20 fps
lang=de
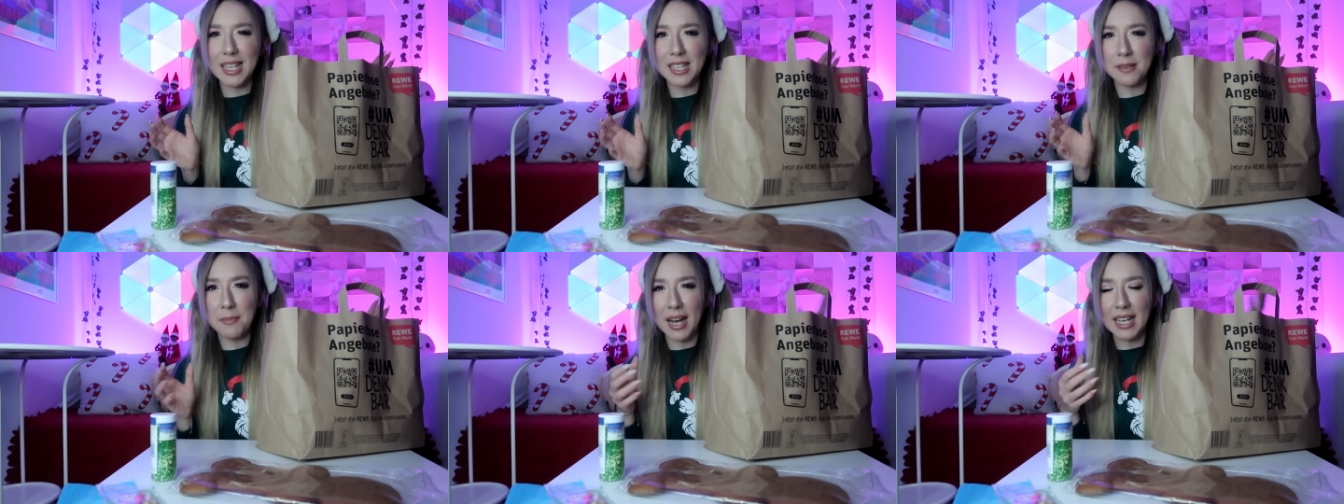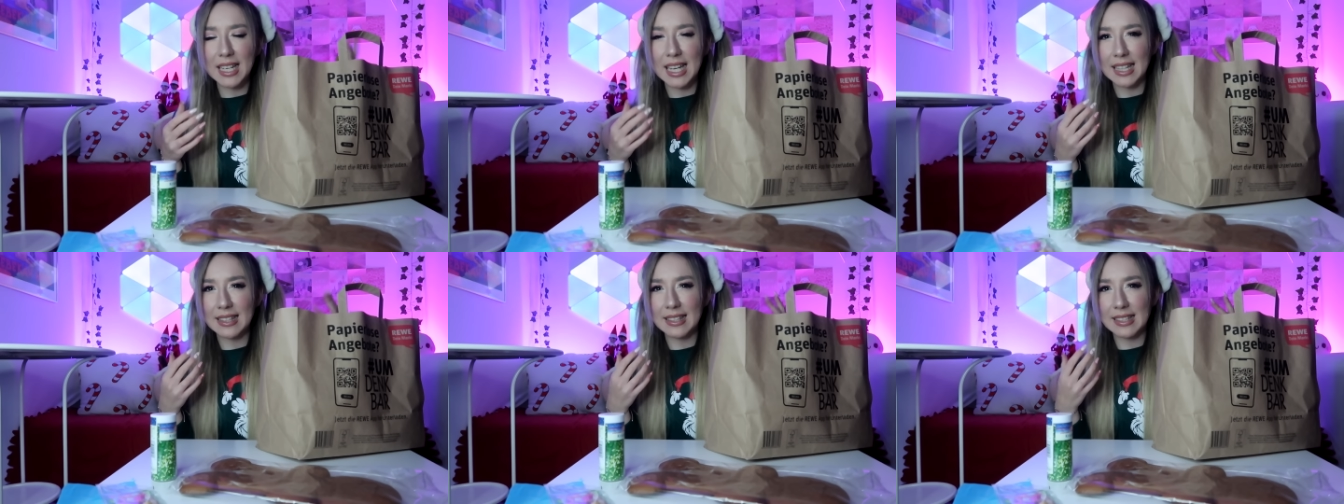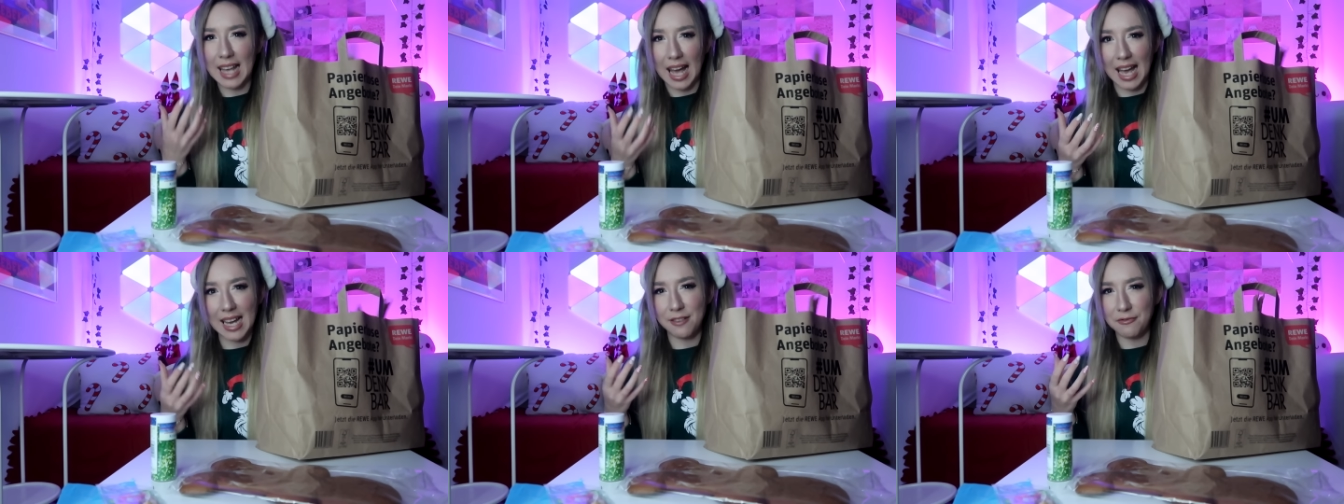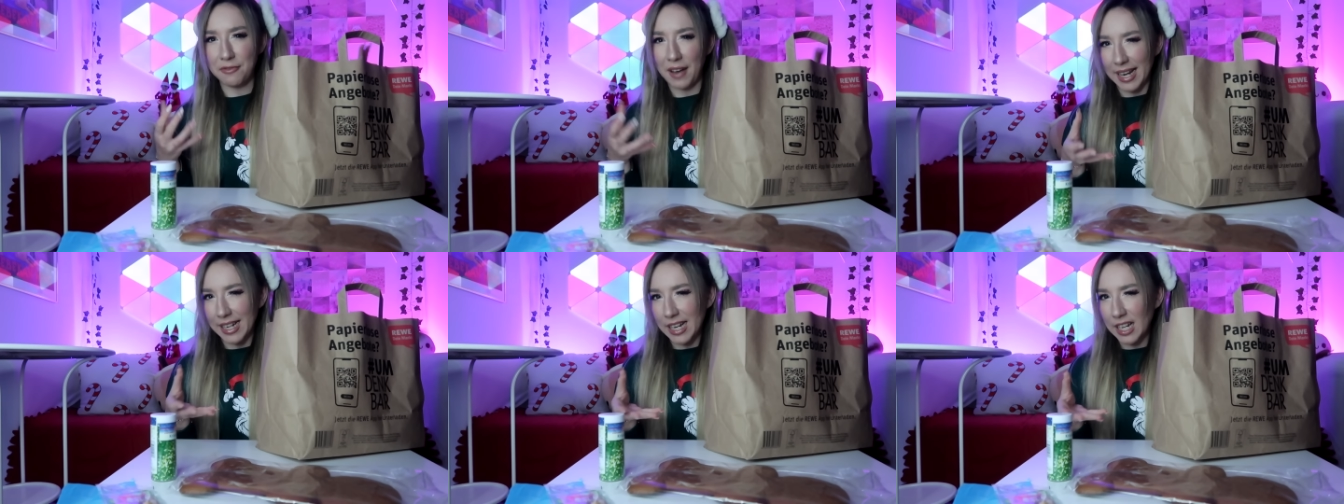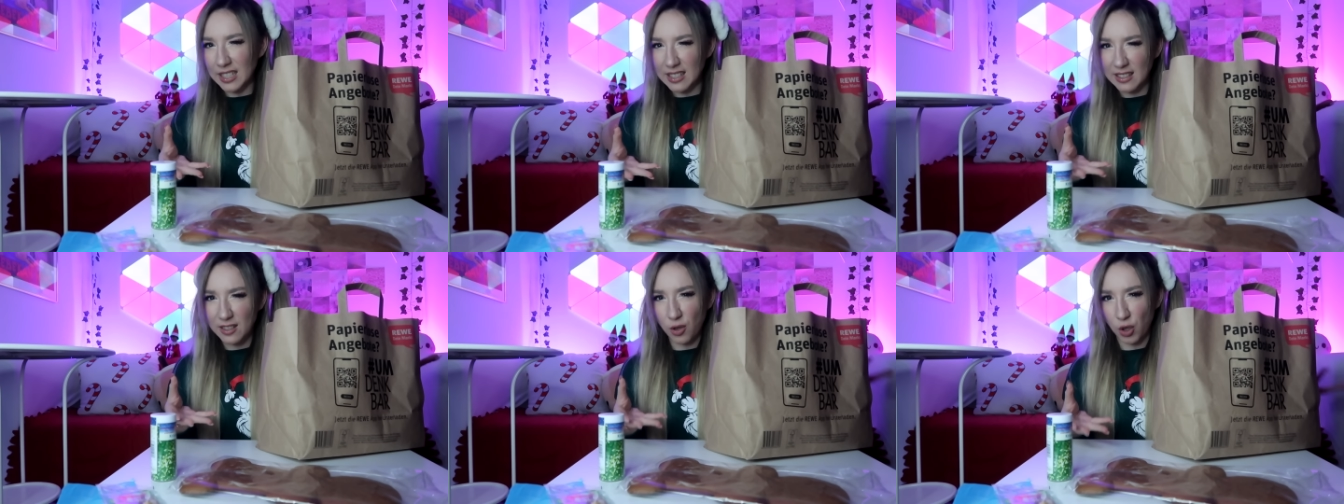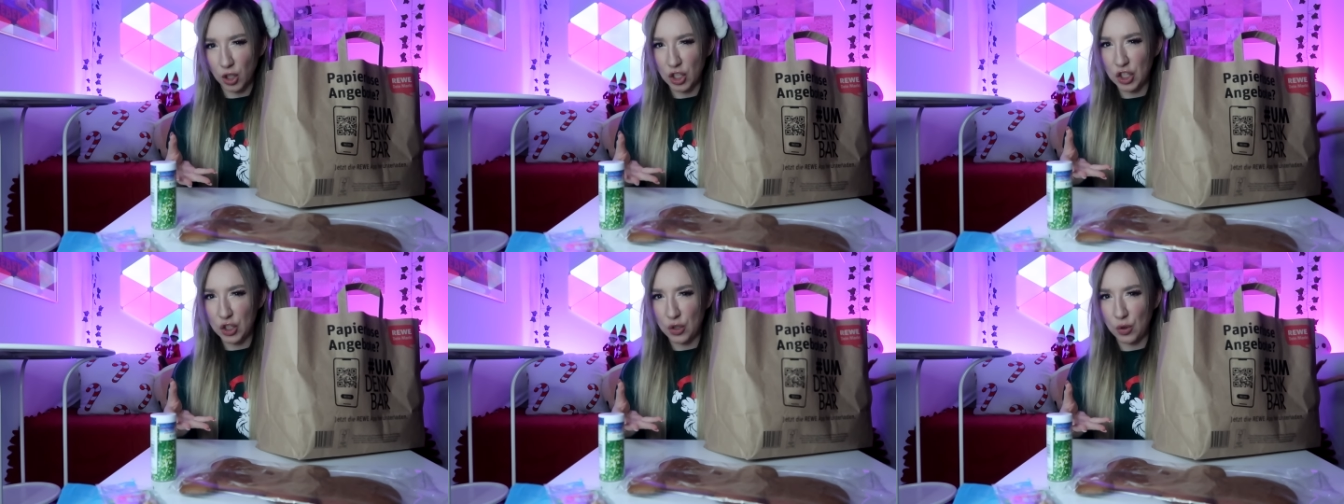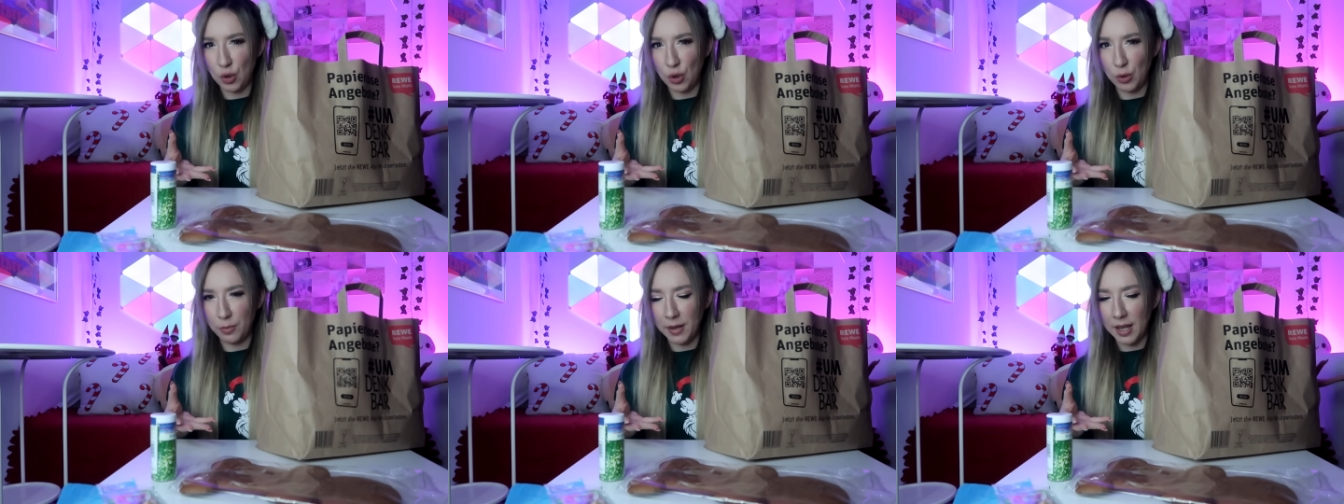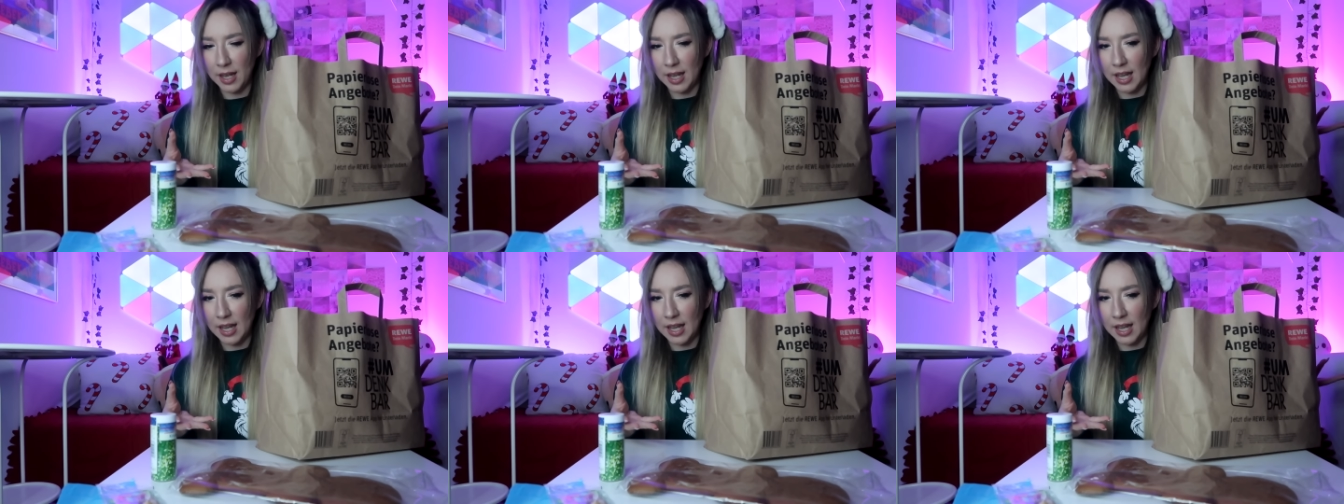ich mache jetzt kein Weihnachtskostüm.